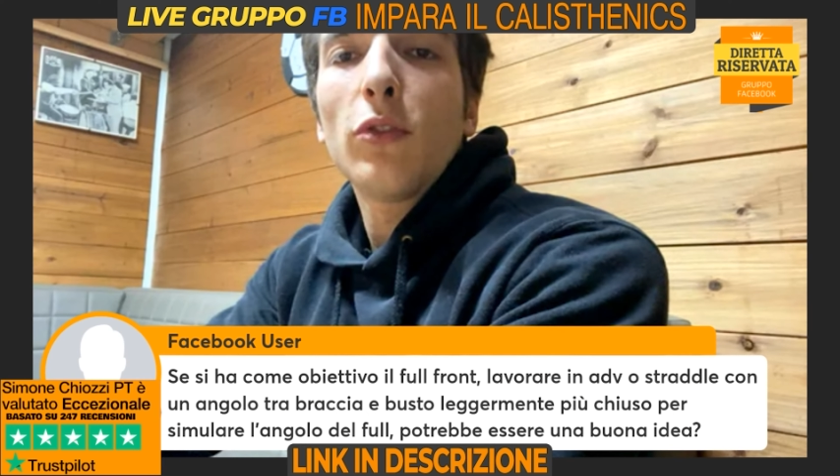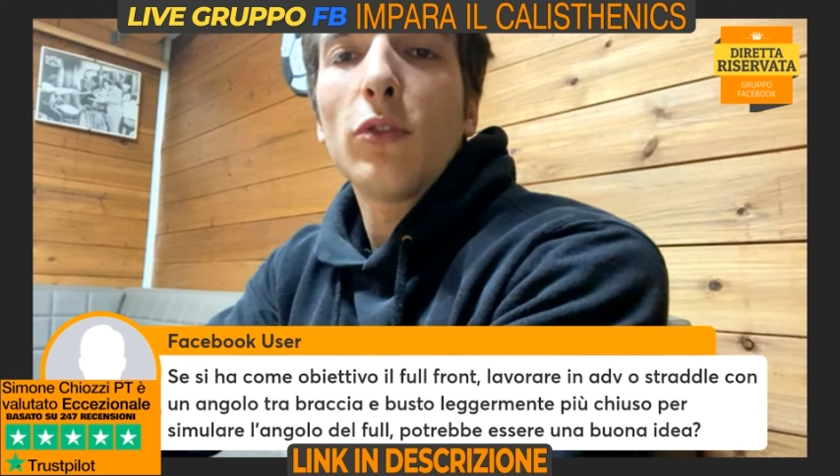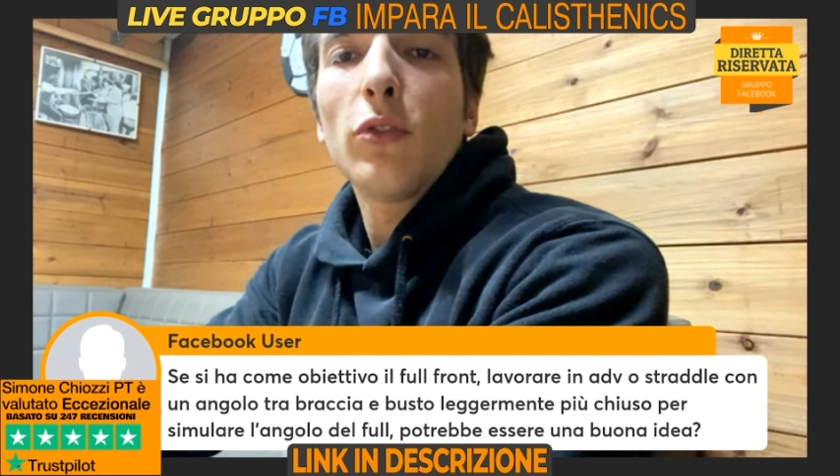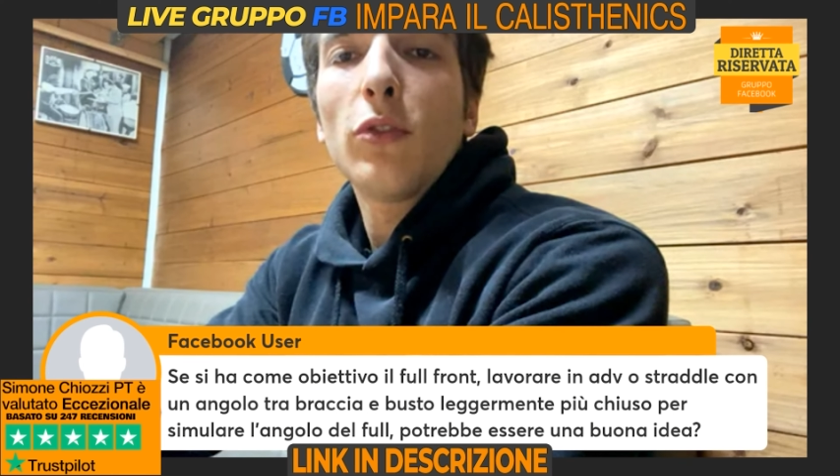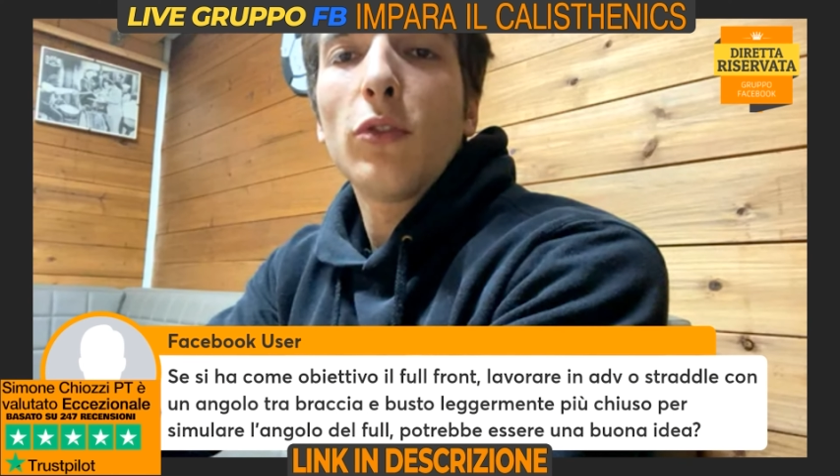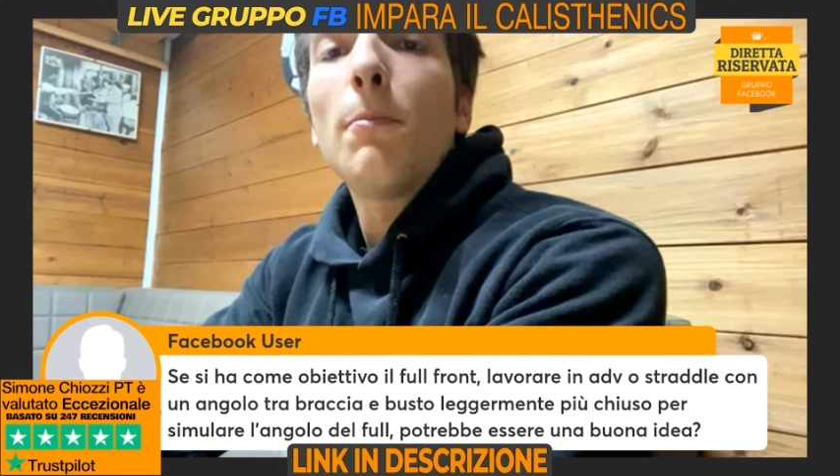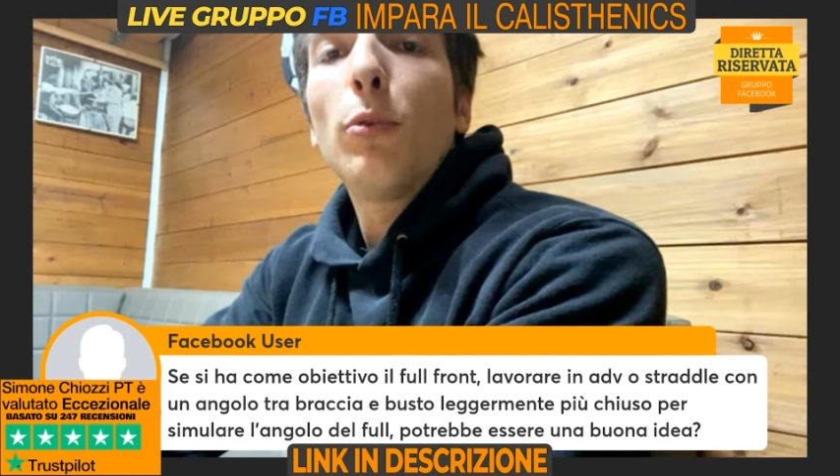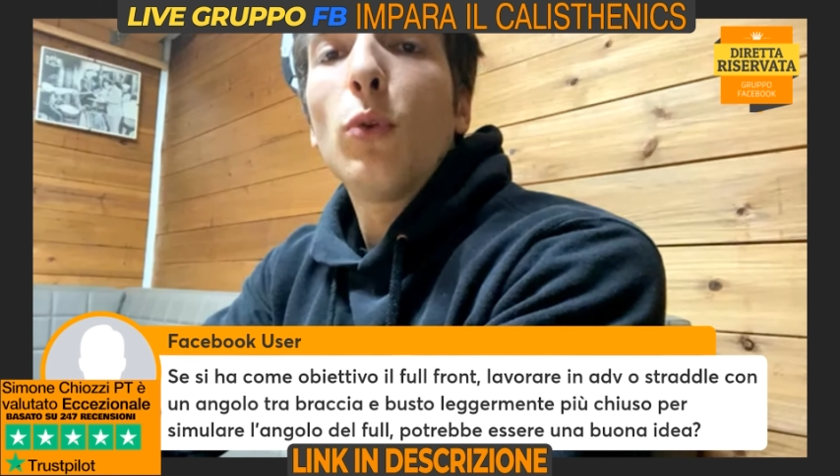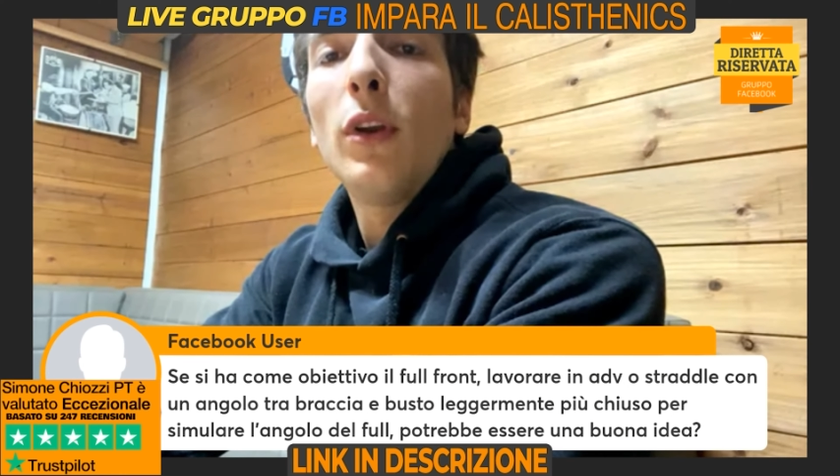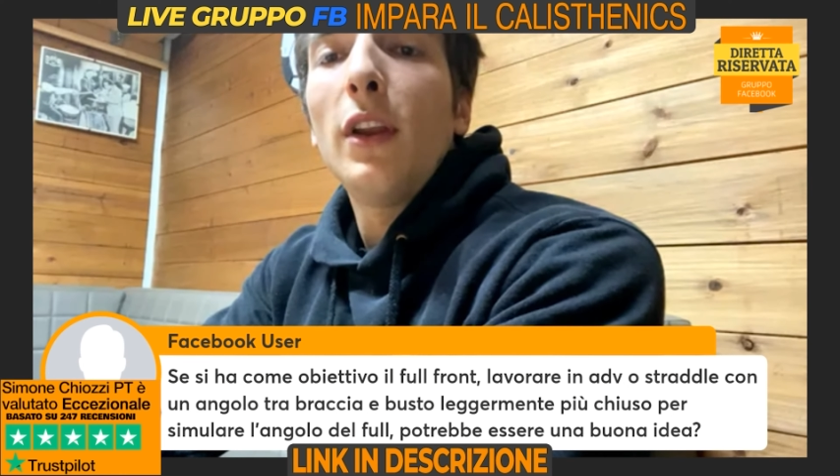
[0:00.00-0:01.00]
anche da quanto
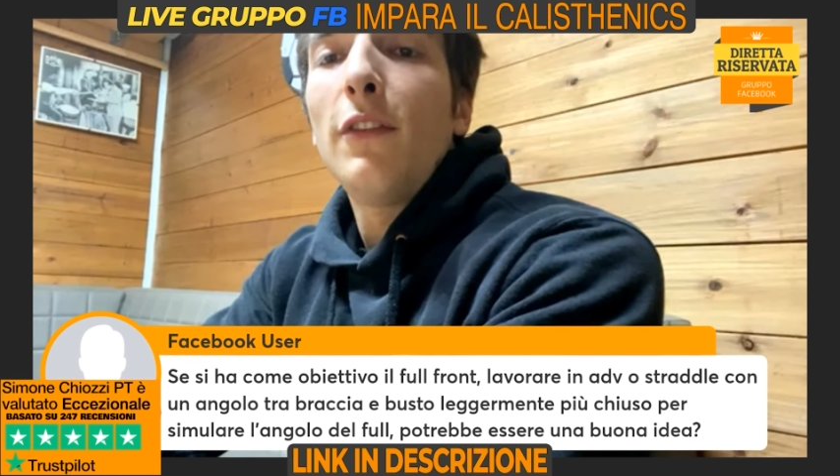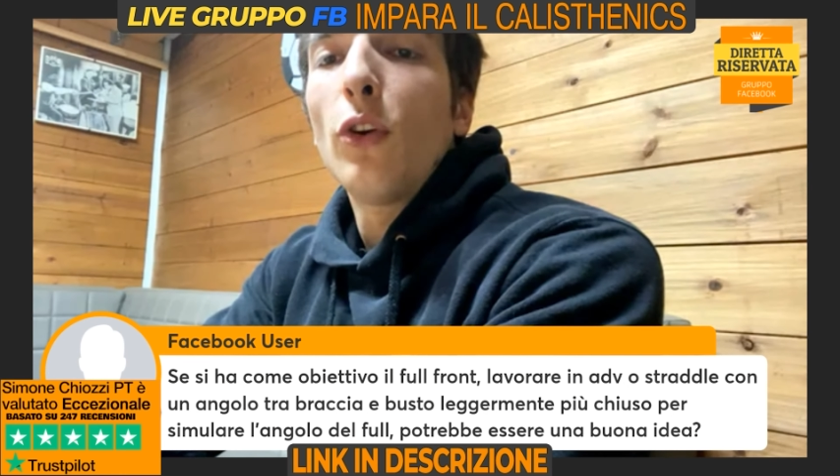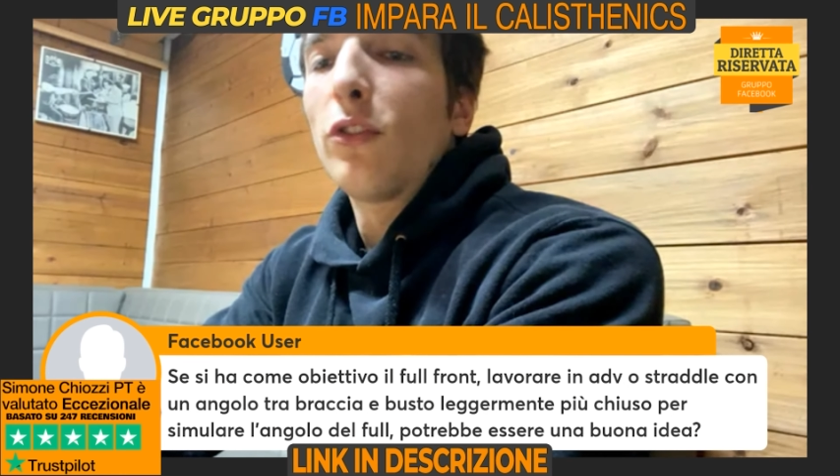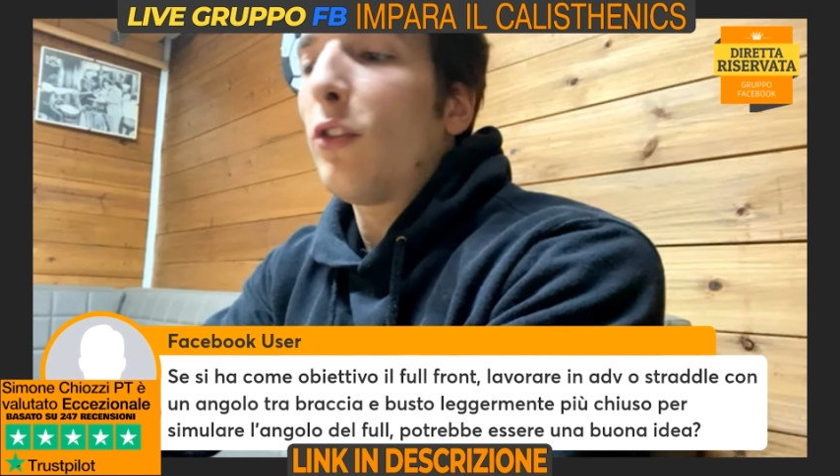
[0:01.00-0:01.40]
tempo tu alleni il front.